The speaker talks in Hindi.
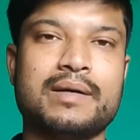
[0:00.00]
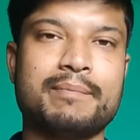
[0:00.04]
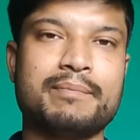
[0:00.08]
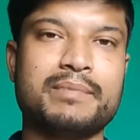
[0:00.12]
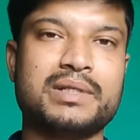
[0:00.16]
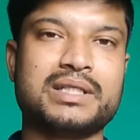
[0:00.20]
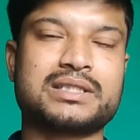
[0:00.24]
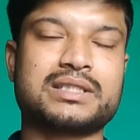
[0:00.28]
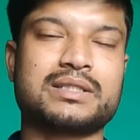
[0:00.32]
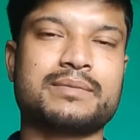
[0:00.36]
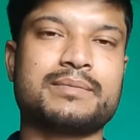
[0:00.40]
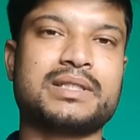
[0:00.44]

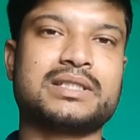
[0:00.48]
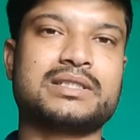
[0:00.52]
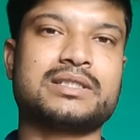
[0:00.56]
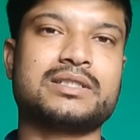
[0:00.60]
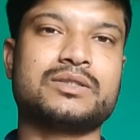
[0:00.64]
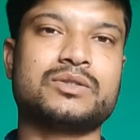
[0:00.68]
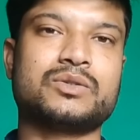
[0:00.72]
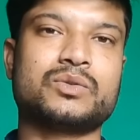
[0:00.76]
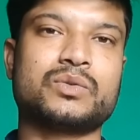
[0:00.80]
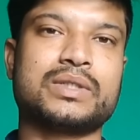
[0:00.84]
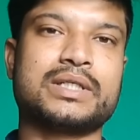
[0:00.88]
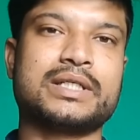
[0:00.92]
लंबे समय
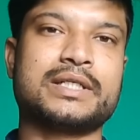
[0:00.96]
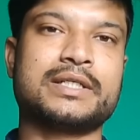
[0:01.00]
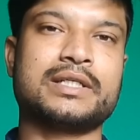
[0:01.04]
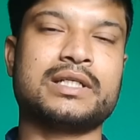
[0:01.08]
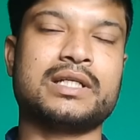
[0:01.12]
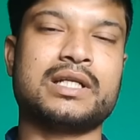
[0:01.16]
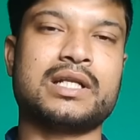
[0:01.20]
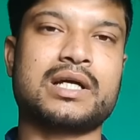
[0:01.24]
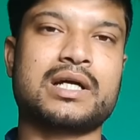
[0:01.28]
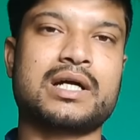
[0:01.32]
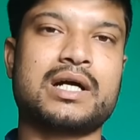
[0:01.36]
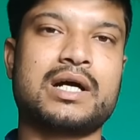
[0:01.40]
से जो है
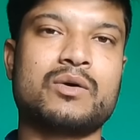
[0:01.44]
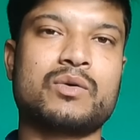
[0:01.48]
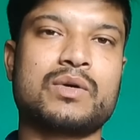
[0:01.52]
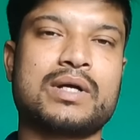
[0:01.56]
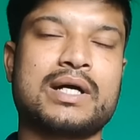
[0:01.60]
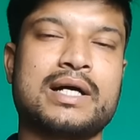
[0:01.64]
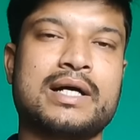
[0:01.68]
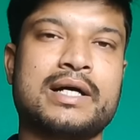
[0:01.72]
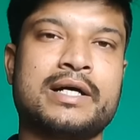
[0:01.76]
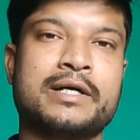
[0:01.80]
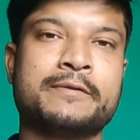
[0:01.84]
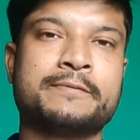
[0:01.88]
लगाव
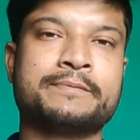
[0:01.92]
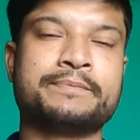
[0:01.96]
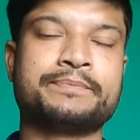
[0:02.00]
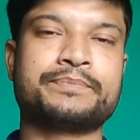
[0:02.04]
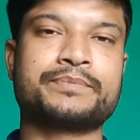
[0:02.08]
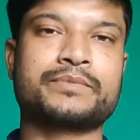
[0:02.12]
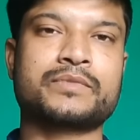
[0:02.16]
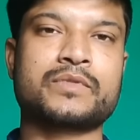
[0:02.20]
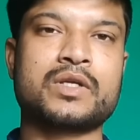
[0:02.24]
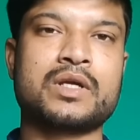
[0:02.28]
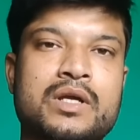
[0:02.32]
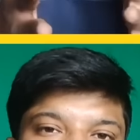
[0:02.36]
रहा
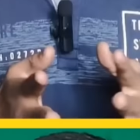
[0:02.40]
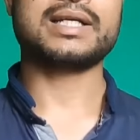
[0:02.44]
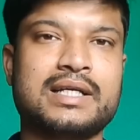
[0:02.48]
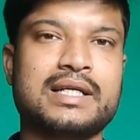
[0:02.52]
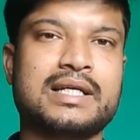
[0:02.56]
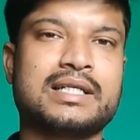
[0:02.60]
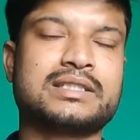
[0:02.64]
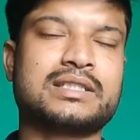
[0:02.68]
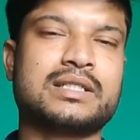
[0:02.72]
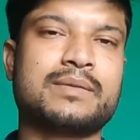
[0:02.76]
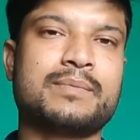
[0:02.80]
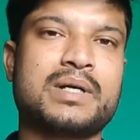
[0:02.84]
कहीं ना
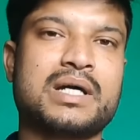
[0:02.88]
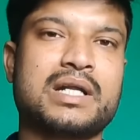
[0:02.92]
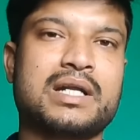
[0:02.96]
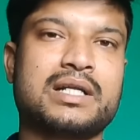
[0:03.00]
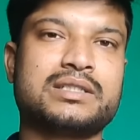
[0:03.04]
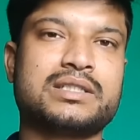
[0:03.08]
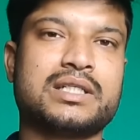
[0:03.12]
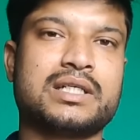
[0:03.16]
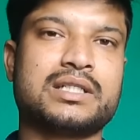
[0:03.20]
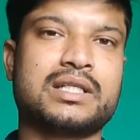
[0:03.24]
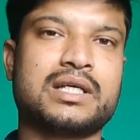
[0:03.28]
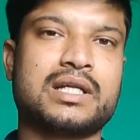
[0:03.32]
कहीं ऐसा
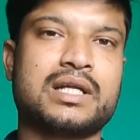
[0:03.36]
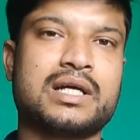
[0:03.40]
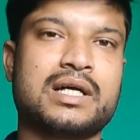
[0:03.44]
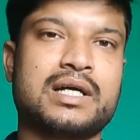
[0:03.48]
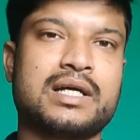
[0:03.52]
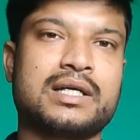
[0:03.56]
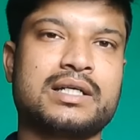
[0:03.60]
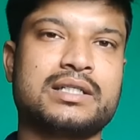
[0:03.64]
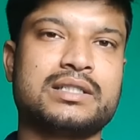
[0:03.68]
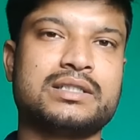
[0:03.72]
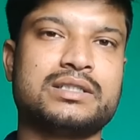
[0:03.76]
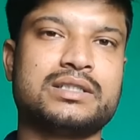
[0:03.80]
माना जाता
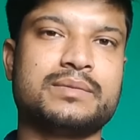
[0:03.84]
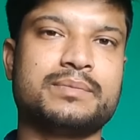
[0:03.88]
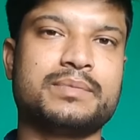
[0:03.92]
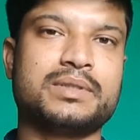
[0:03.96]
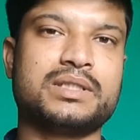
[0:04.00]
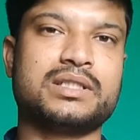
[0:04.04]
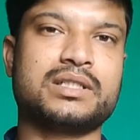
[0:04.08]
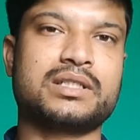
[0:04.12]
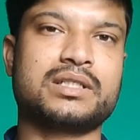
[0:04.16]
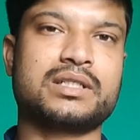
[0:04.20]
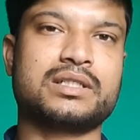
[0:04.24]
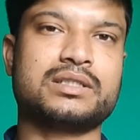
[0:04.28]
रहा है कि
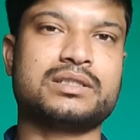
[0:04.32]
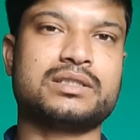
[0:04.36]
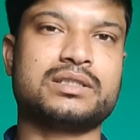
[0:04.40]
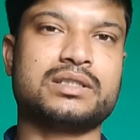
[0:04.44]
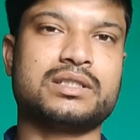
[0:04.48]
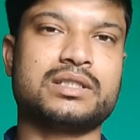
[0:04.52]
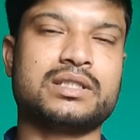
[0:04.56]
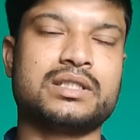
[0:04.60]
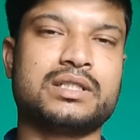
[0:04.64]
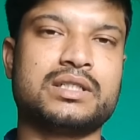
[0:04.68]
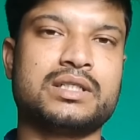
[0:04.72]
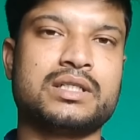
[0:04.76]
जेपी धनगर
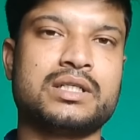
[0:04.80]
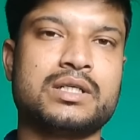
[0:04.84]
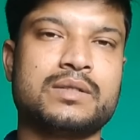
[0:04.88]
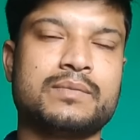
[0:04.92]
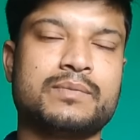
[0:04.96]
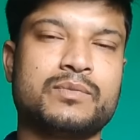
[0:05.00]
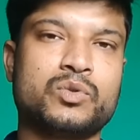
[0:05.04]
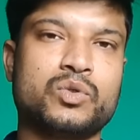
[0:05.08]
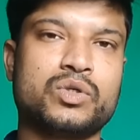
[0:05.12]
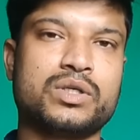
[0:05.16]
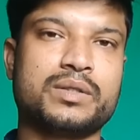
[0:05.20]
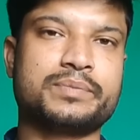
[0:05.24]
जी ने
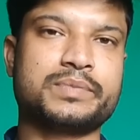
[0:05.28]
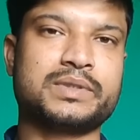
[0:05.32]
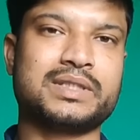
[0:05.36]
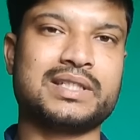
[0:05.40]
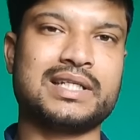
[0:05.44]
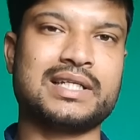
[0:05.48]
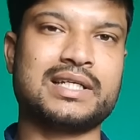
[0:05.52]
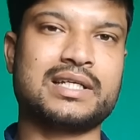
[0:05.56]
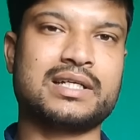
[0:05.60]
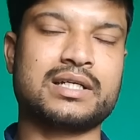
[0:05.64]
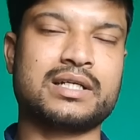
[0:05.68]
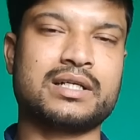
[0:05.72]
पूरब
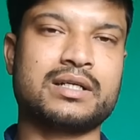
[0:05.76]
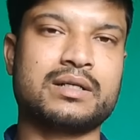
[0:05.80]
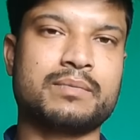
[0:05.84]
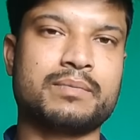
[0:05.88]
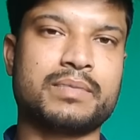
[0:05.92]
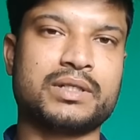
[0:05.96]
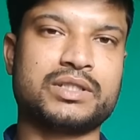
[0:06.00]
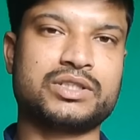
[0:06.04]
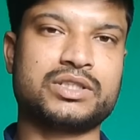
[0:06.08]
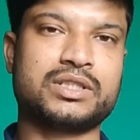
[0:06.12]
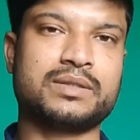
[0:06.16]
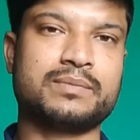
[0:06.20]
से लेकर
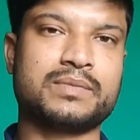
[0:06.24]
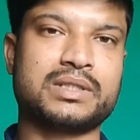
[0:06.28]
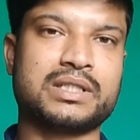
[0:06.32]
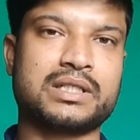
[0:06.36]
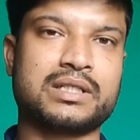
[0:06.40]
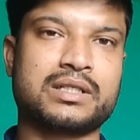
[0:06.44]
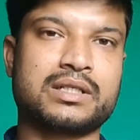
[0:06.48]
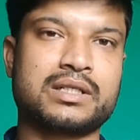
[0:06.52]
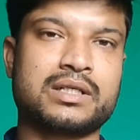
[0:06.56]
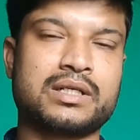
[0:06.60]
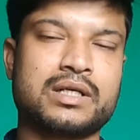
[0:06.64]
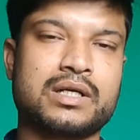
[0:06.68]
पश्चिम
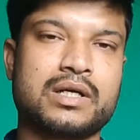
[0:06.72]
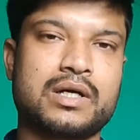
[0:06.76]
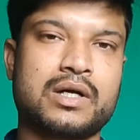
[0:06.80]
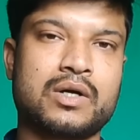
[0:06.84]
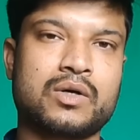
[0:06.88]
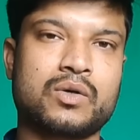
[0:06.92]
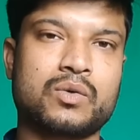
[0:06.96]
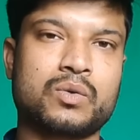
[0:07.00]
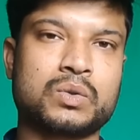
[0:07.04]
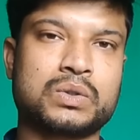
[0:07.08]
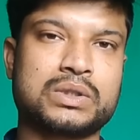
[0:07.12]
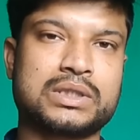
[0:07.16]
तक
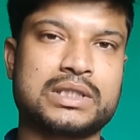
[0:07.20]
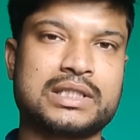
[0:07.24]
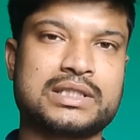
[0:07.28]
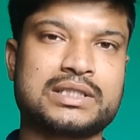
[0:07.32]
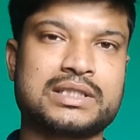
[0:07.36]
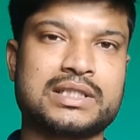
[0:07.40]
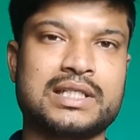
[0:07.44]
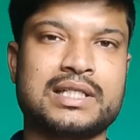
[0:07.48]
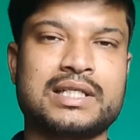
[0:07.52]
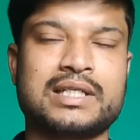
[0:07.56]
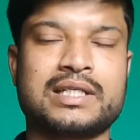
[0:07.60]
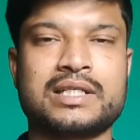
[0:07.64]
और उत्तर
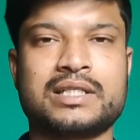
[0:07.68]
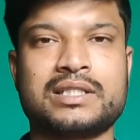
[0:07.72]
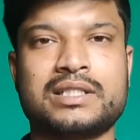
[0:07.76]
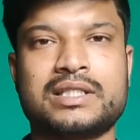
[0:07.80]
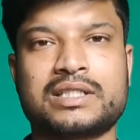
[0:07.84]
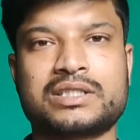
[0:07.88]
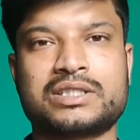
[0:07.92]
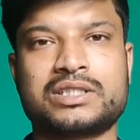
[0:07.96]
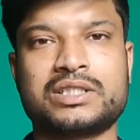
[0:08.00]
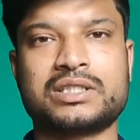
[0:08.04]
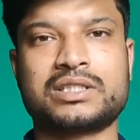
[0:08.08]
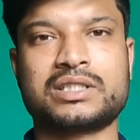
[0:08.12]
से लेकर
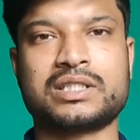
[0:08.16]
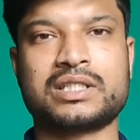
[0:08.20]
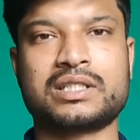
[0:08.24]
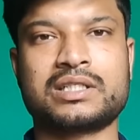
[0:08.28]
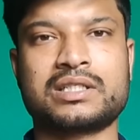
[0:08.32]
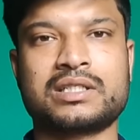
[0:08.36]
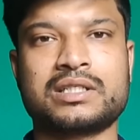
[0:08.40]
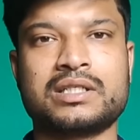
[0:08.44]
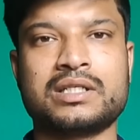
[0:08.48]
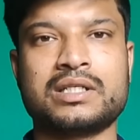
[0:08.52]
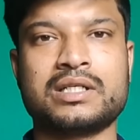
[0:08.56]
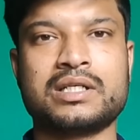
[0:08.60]
दक्षिण
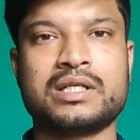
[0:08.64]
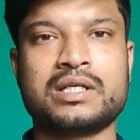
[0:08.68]
तक